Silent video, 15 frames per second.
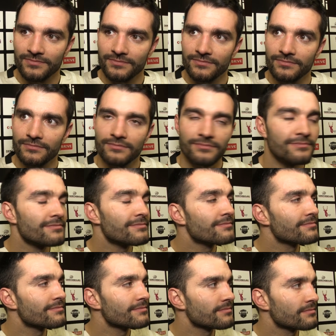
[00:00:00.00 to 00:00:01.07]
Ces deux
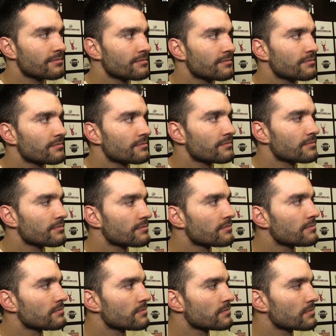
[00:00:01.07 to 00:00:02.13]
essais à la fin, c'est quoi C'est de
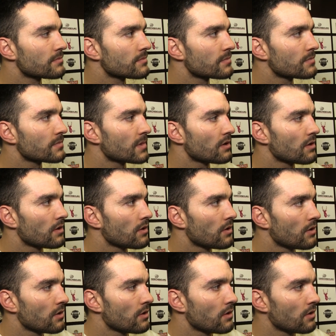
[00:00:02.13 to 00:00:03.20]
l'opportunisme, c'est de la
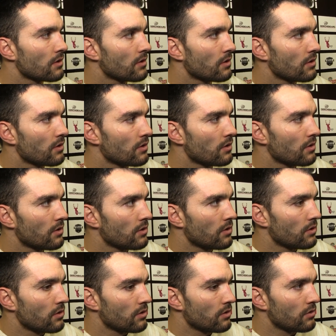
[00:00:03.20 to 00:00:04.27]
chance, c'est de la réussite c'est
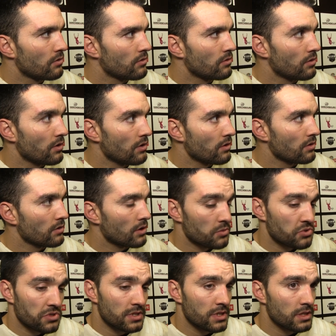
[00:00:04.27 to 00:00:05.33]
Comment tu les Non, comme
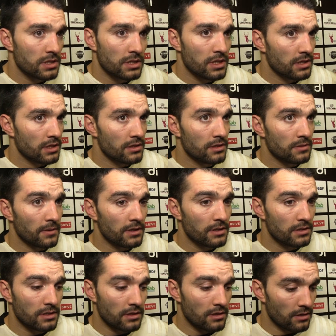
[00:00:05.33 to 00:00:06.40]
je te dis, c'est de l'état
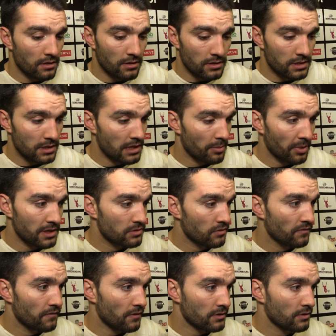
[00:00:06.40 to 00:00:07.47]
d'esprit, c'est euh, de la
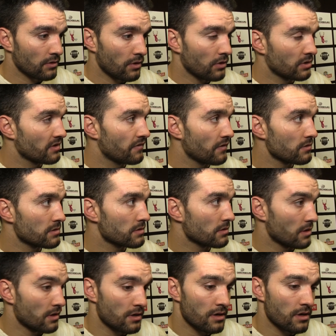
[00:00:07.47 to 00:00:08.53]
pression forte euh, en défense.
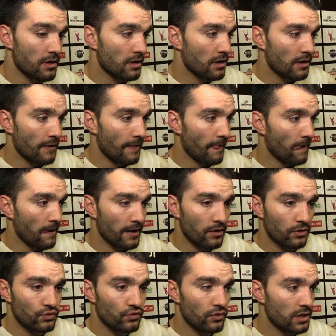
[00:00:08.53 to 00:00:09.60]
Et,
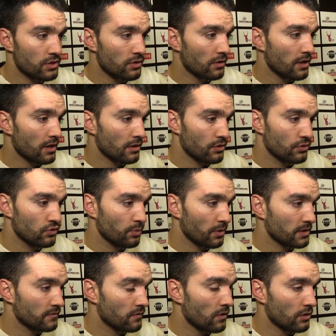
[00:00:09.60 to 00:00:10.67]
quand tu lâches rien, que tu
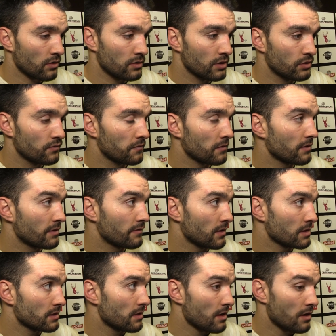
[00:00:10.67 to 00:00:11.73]
presses fort, que tu es tout son
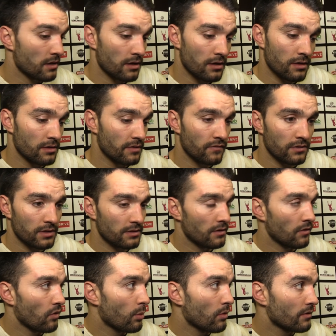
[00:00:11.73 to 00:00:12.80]
adversaire, des fois tu as des
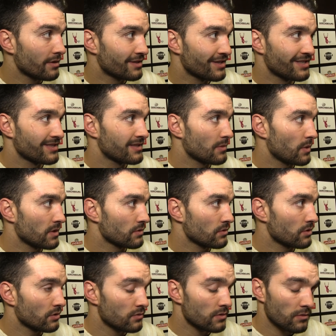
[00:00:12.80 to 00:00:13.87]
rebonds et c'est ce qui s'est passé
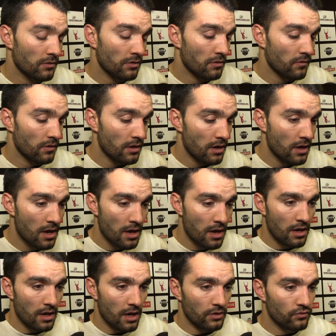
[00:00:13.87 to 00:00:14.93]
aujourd'hui. Donc voilà,
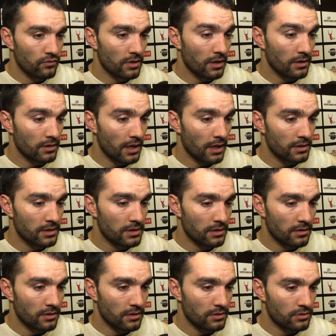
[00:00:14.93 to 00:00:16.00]
à nous de garder
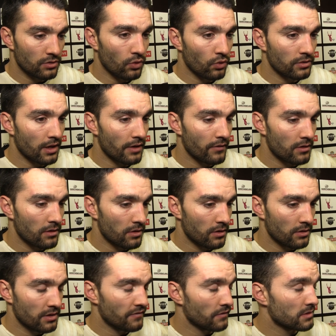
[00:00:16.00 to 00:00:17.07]
ce, ce gros travail
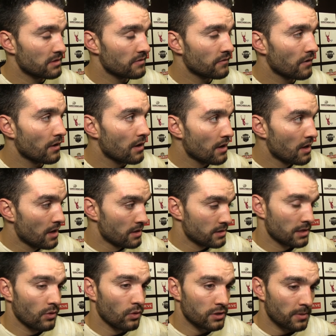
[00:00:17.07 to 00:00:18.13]
euh, défensif
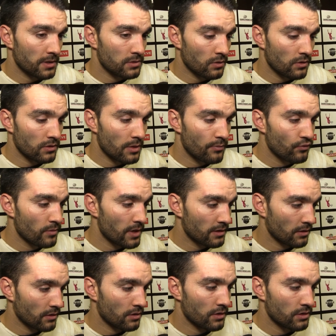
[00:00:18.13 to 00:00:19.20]
cette grosse pression qu'on a pu
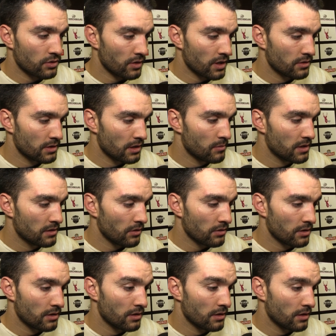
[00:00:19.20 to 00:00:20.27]
mettre euh, sur la deuxième mi-temps
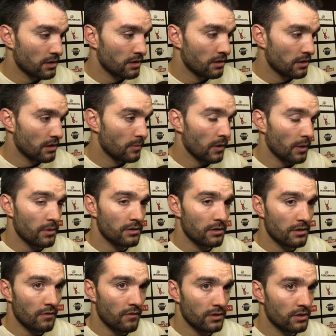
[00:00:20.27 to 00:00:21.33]
qui, qui, qui, permet
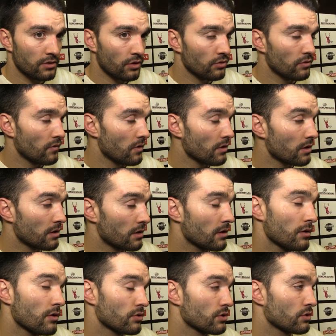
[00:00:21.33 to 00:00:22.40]
d'avoir des turnovers
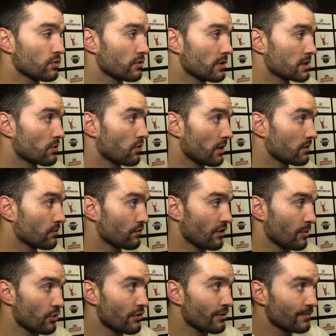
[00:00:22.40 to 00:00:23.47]
et aujourd'hui on a scoré donc tant
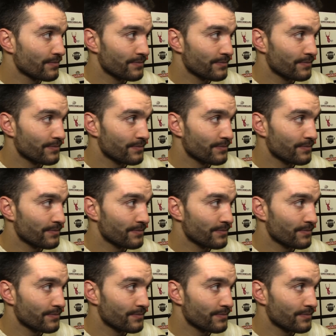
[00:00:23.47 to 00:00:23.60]
mieux.